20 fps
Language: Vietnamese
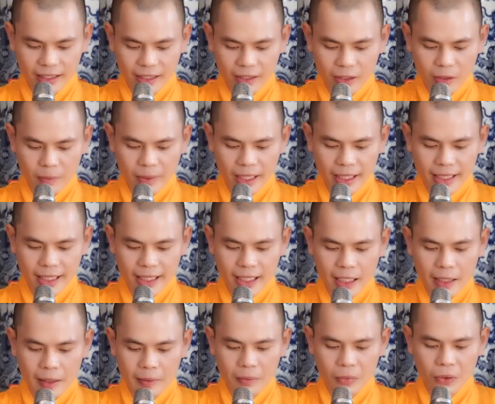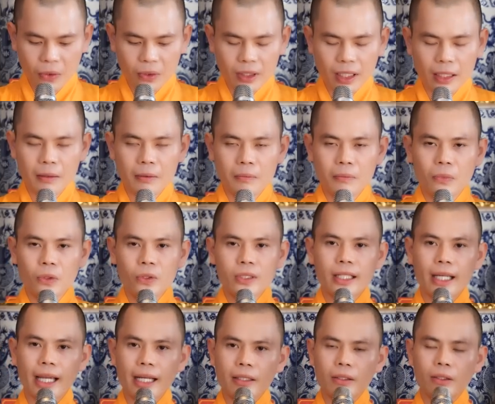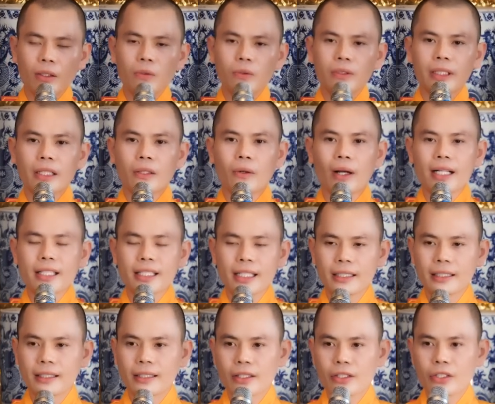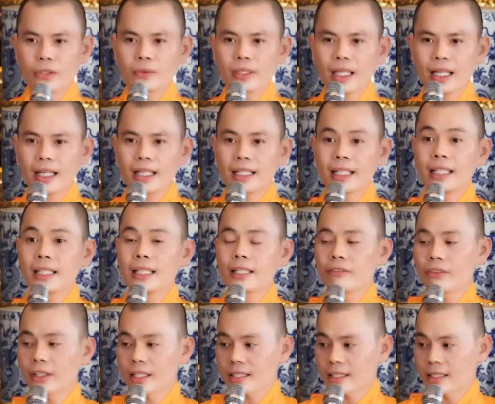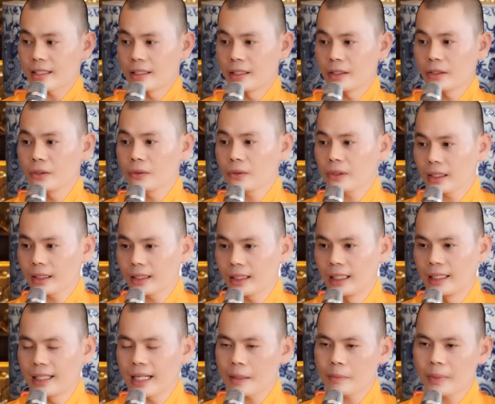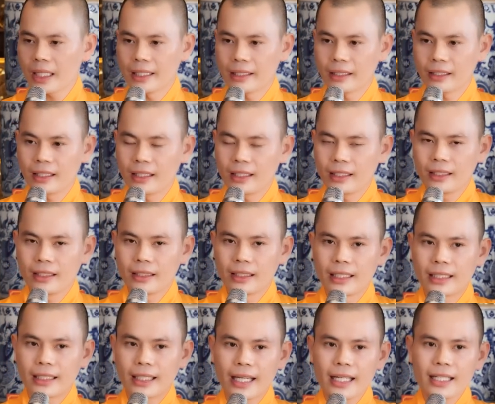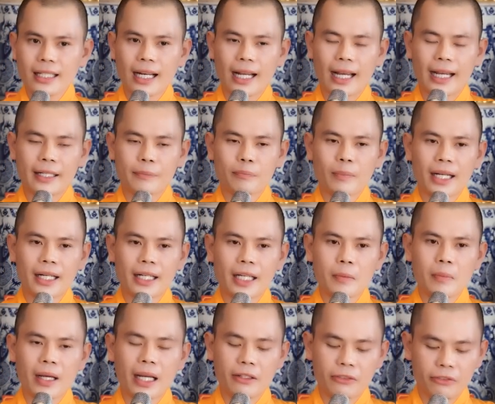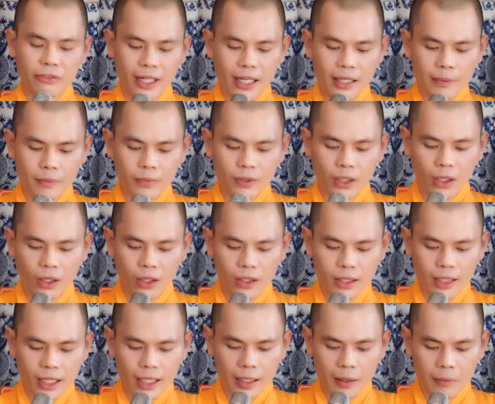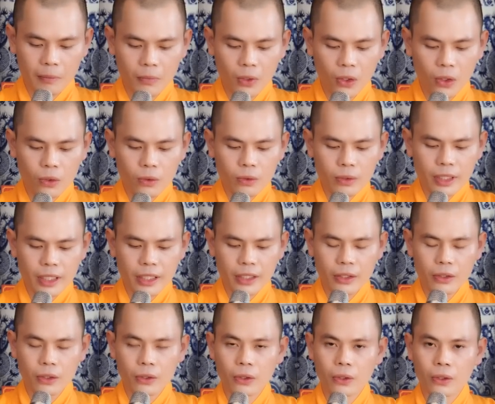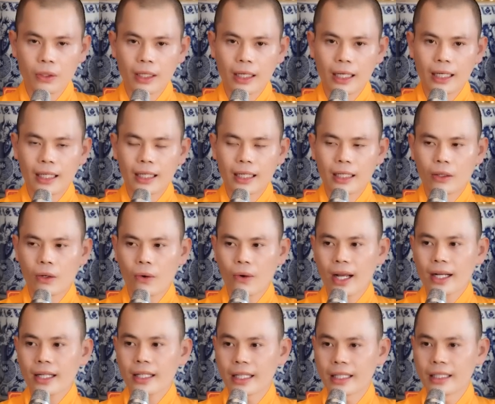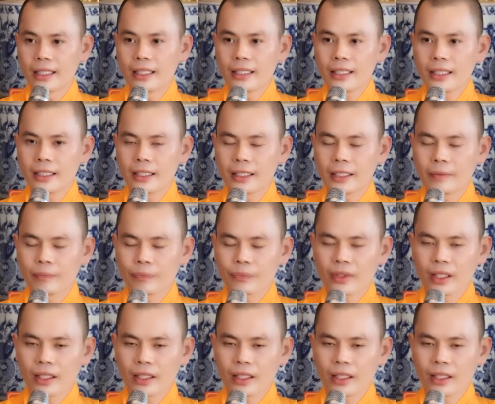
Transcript: Nên hôm nay cái tình muốn là kết thúc cái quá trình chúng ta đi Phật sự, đúng không ạ, ở Nam Định, thì kết lại bằng cái bài pháp đó là 4 điều hoan hỷ ở đời.